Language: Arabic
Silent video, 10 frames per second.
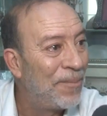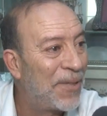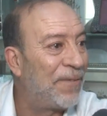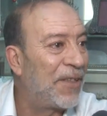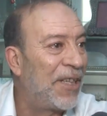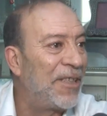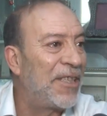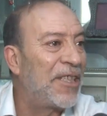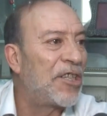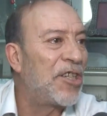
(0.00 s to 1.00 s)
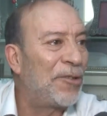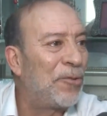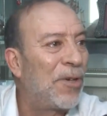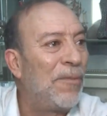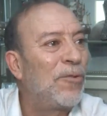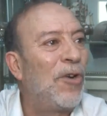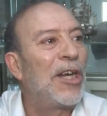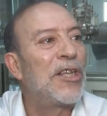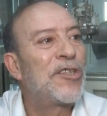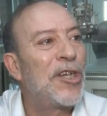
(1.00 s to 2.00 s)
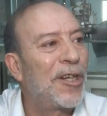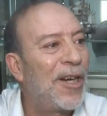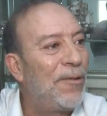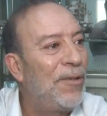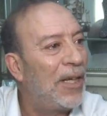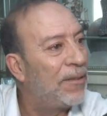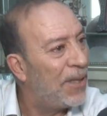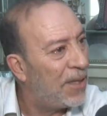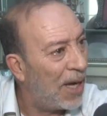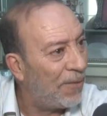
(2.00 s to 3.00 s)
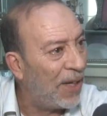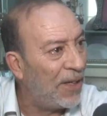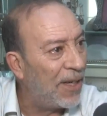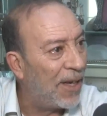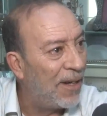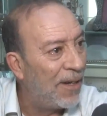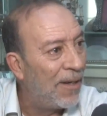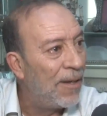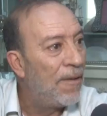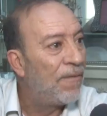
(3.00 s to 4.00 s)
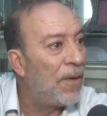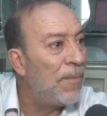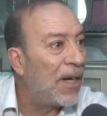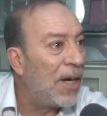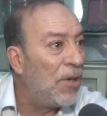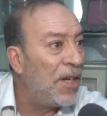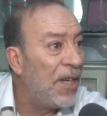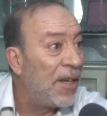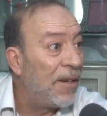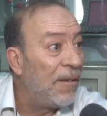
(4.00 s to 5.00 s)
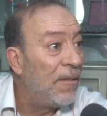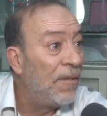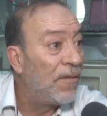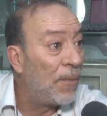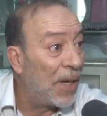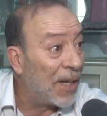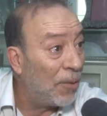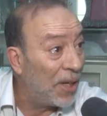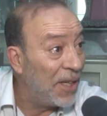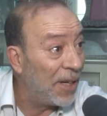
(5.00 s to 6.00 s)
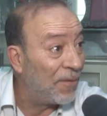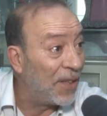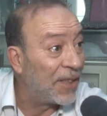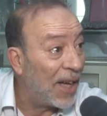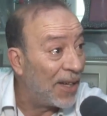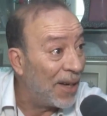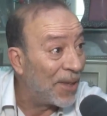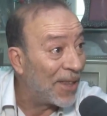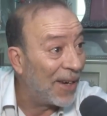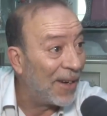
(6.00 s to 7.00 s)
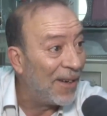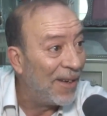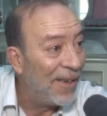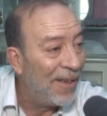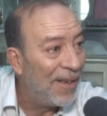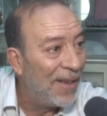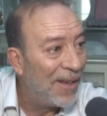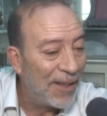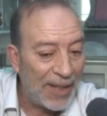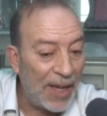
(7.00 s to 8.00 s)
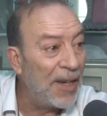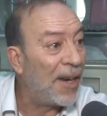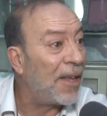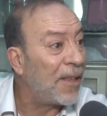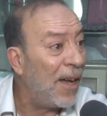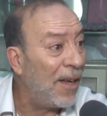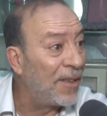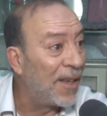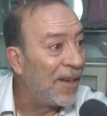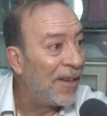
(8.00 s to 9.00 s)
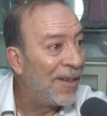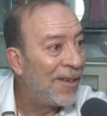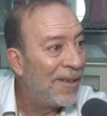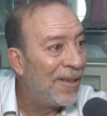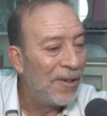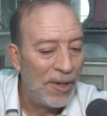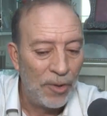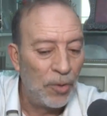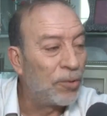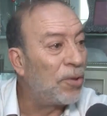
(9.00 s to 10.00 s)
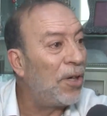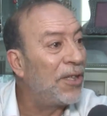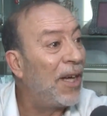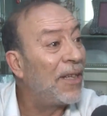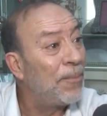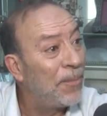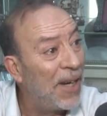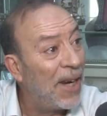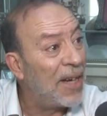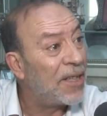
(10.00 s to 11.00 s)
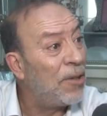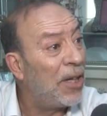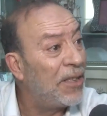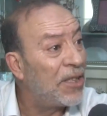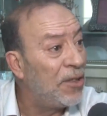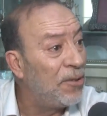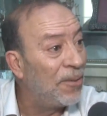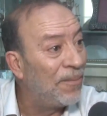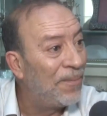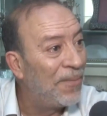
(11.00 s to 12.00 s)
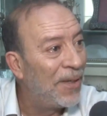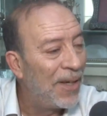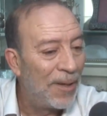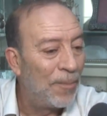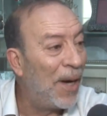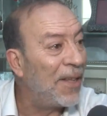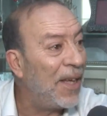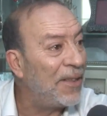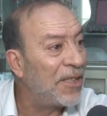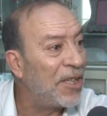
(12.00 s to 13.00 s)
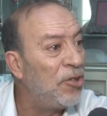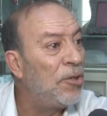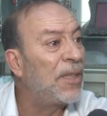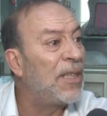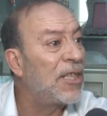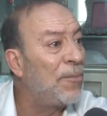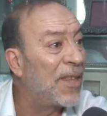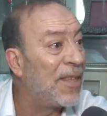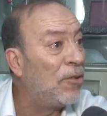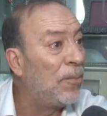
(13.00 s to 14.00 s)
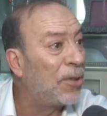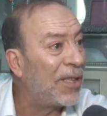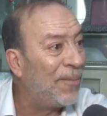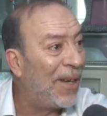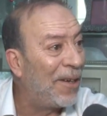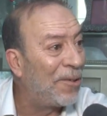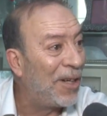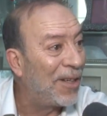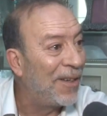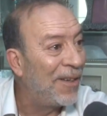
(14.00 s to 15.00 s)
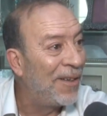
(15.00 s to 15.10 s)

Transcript: بصيرتك انت شجعته كمكو على السرقه واحد نعرف عليها فما قوانين فما قوانين في ايطاليا مثلا تخلي القطعه عندك وتقعد بين العشرة و 11 يوم بعد ال 11 يوم تنجم تذوب وتخدم على روحك